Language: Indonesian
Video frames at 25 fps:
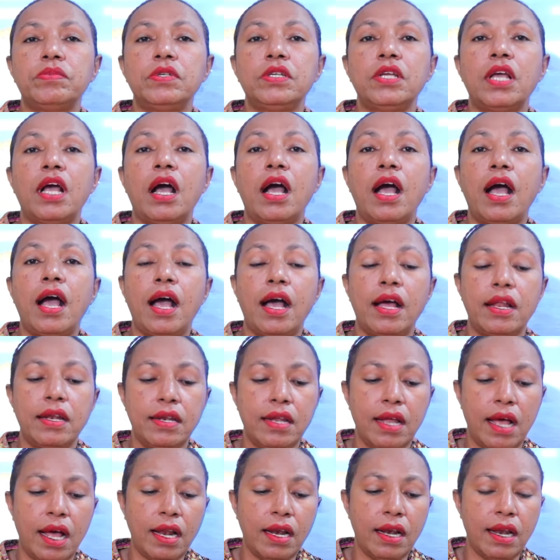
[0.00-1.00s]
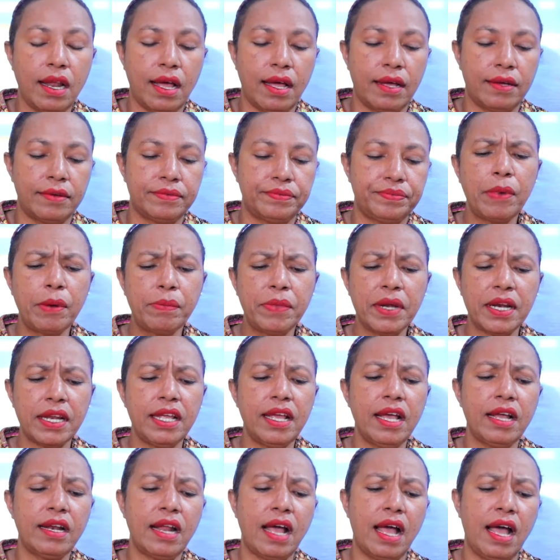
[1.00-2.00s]
yang adalah
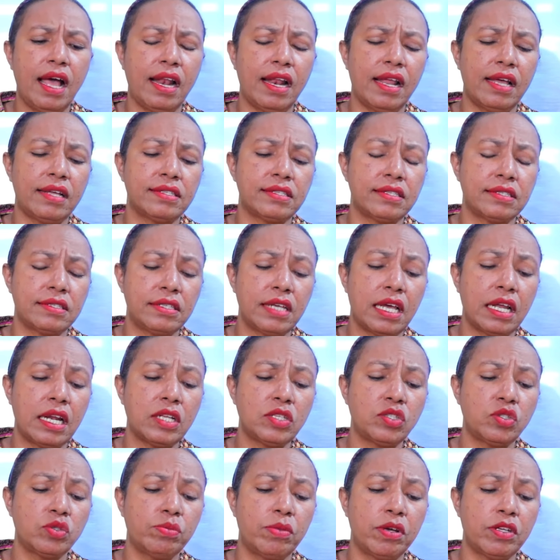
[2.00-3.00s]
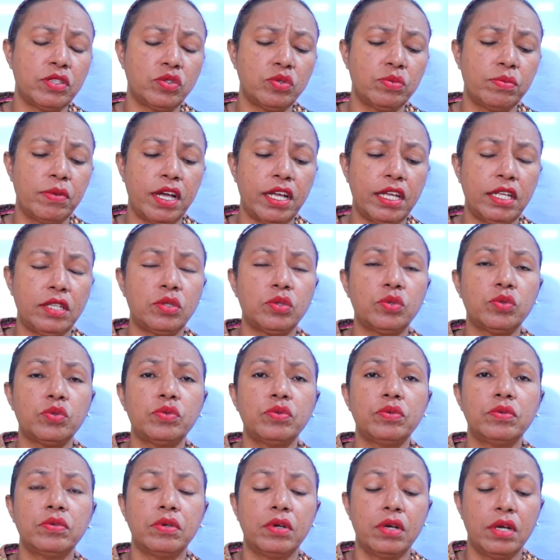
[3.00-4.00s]
pemberian Allah secara cuma-cuma
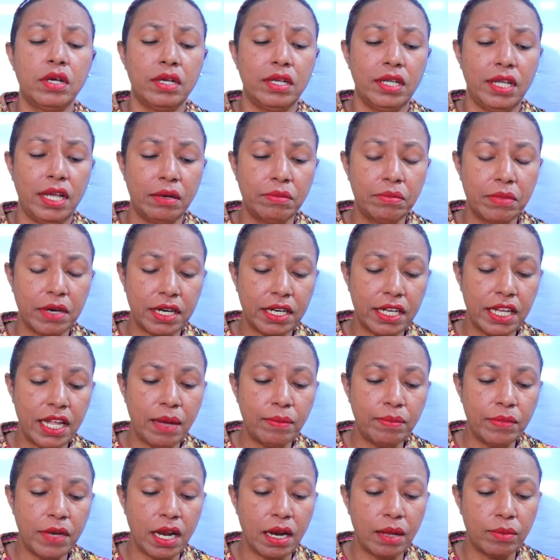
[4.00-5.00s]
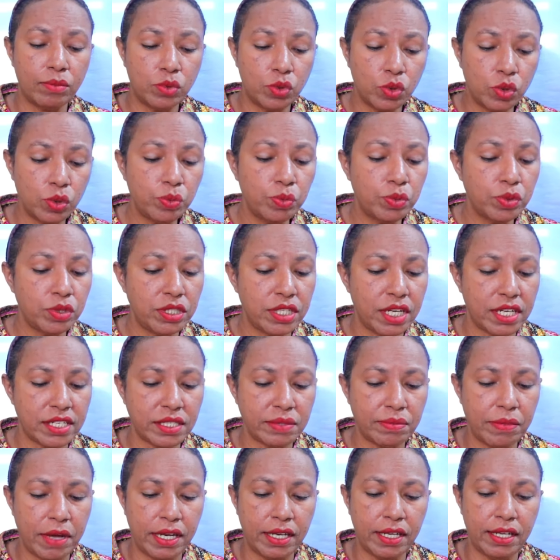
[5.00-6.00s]
itu yang berdiam dalam tubuh
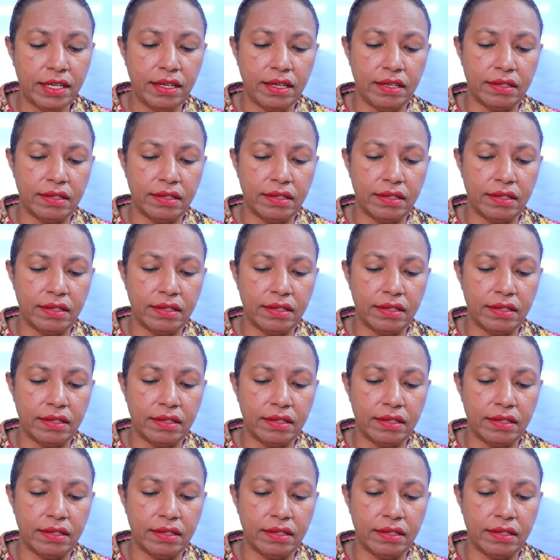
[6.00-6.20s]
jasmani